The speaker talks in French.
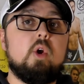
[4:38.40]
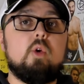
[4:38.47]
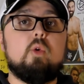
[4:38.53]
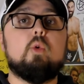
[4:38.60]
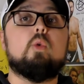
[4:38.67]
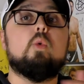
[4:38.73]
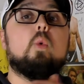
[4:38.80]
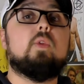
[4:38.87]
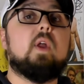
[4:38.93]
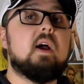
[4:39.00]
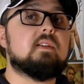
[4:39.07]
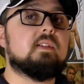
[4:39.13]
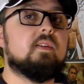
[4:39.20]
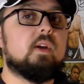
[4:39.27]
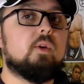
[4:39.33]
le
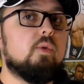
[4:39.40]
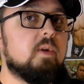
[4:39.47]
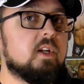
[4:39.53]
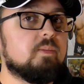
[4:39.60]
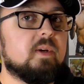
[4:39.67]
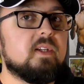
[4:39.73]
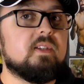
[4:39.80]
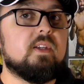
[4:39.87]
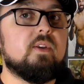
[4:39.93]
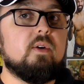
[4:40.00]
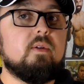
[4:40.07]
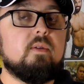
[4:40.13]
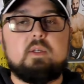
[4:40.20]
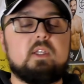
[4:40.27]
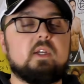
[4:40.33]
contraste avec le match
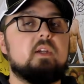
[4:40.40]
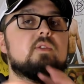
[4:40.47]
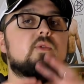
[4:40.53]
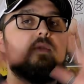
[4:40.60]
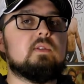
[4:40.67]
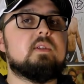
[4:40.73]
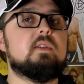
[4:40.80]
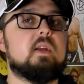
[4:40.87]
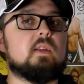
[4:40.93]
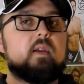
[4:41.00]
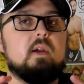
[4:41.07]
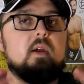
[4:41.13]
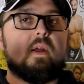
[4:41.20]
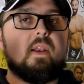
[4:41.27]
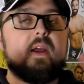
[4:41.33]
précédent, qui risque aussi d'être
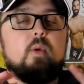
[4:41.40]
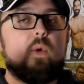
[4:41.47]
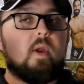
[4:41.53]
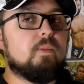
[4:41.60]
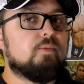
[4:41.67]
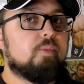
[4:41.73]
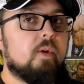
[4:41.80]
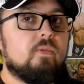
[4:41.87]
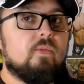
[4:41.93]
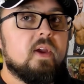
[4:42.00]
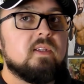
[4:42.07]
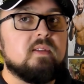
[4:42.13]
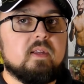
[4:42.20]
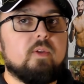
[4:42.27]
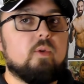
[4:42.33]
un incroyable spot
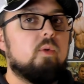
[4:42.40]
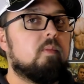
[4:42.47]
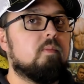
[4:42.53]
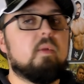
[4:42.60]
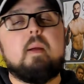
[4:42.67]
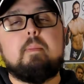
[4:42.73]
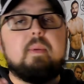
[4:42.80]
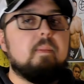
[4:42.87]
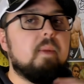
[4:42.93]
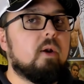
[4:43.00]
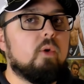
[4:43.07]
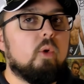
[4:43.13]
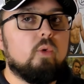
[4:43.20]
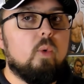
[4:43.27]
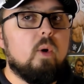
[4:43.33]
fest hein, dans pas mal
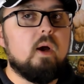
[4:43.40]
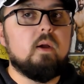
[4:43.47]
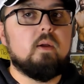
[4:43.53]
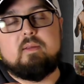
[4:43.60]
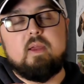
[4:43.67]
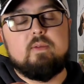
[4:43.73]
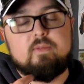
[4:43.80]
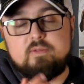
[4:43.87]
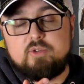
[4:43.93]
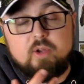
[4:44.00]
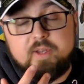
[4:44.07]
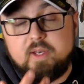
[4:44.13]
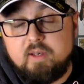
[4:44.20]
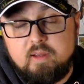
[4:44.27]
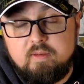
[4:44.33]
d'endroits. Dave,
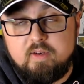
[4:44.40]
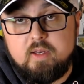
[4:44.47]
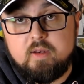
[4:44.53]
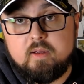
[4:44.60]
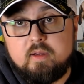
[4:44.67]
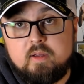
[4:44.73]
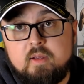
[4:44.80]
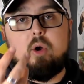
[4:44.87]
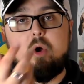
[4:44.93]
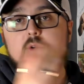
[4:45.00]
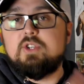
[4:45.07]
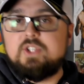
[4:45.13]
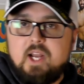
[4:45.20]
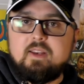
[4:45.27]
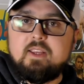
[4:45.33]
Jordan Devlin,
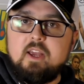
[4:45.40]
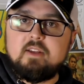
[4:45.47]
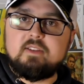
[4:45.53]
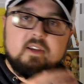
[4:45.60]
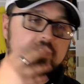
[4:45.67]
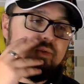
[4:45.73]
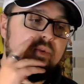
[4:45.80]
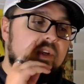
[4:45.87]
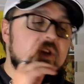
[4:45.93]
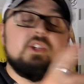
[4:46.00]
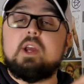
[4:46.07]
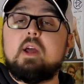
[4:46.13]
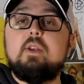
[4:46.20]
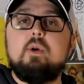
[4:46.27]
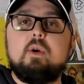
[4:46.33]
Angel Garza, sur qui j'ai
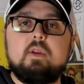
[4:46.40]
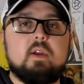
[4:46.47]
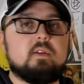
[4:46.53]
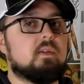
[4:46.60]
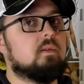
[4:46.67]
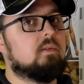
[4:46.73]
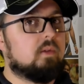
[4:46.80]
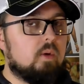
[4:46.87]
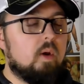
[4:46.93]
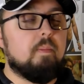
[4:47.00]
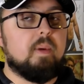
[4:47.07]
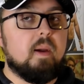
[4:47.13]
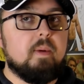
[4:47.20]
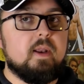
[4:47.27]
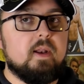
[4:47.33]
un œil, hein, c'est quand même
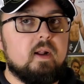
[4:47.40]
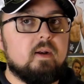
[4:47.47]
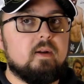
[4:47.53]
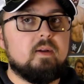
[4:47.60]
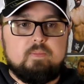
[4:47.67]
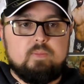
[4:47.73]
pas banal.